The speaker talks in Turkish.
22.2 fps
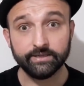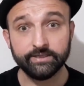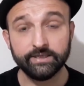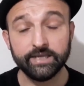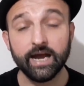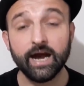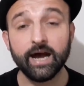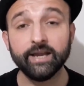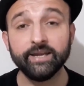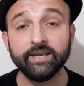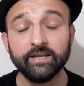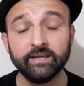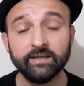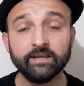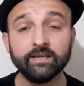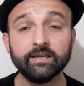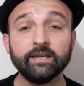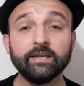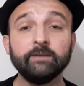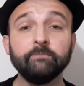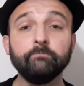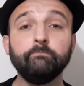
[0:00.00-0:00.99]

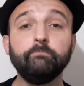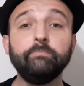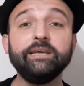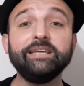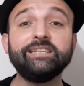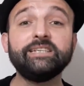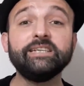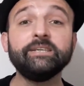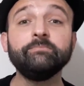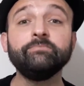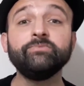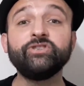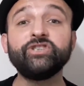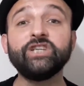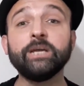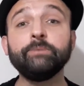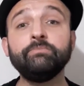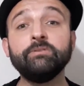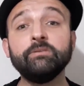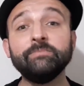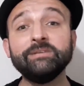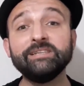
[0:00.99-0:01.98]
Yani bizim
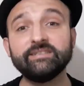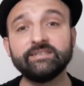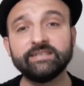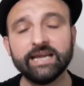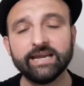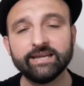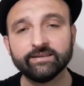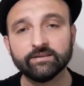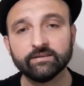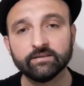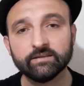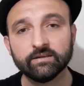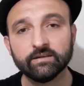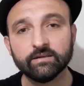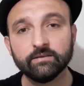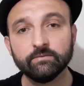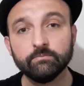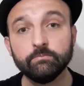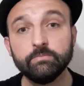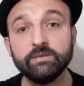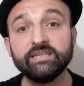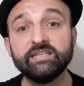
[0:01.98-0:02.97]
cebimizden,
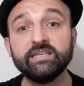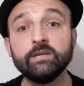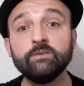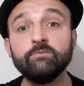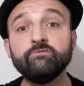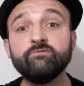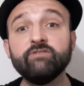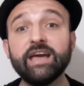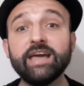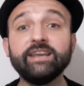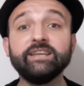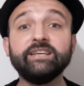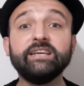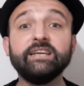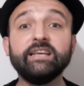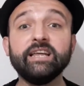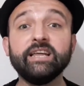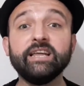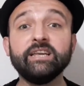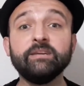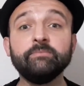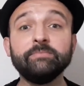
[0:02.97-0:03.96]
bizim
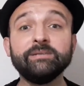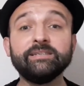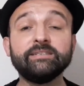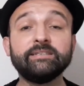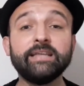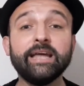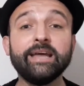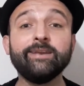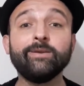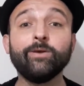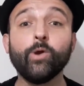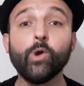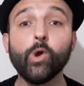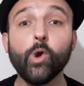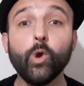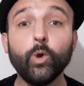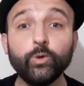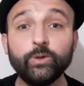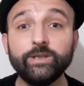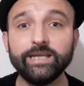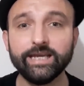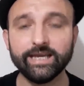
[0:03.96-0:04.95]
vergilerimizden
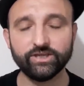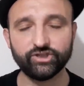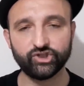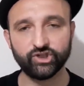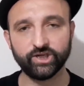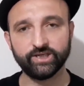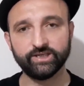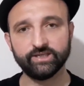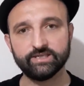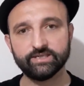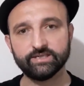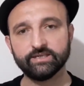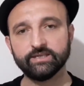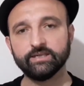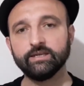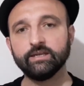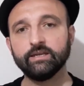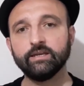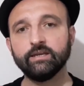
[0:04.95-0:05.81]
ödeyeceğiz.